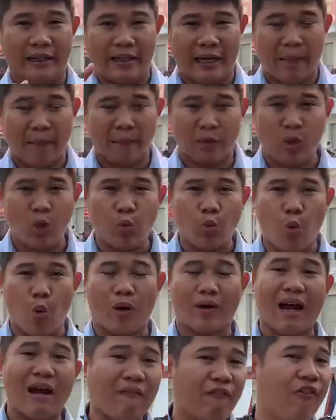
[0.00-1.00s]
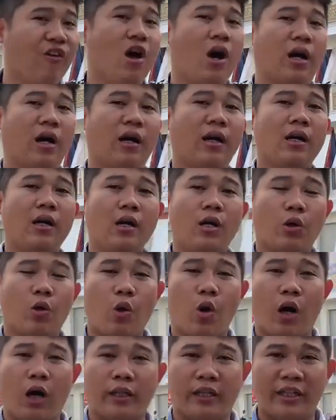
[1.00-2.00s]
nằm trong của các phường
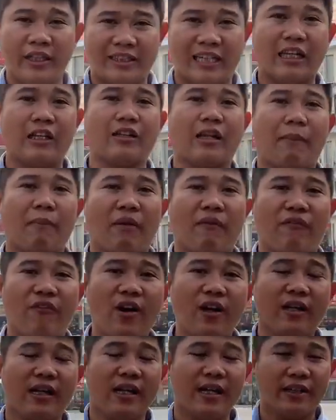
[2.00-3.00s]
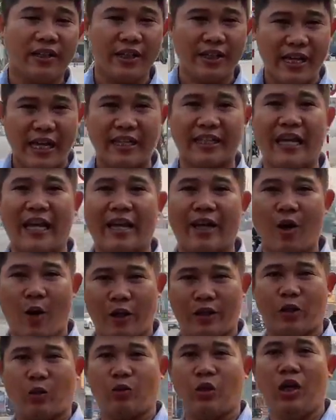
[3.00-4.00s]
của thị xã Trơn Thành Bình Phước thì nhanh tay
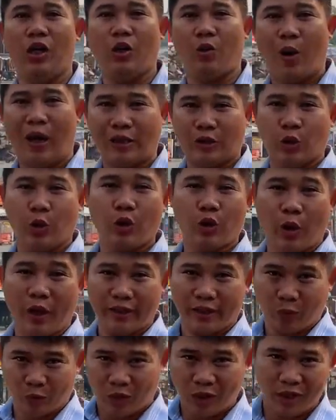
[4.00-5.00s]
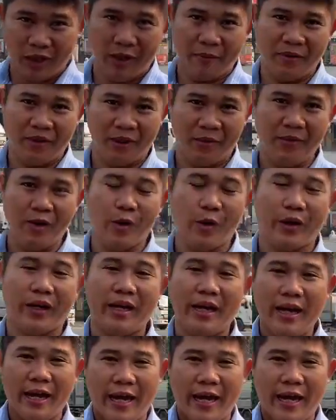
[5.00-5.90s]
gọi Trọng Thơ qua số điện thoại Trọng Thơ để về dưới bình luận.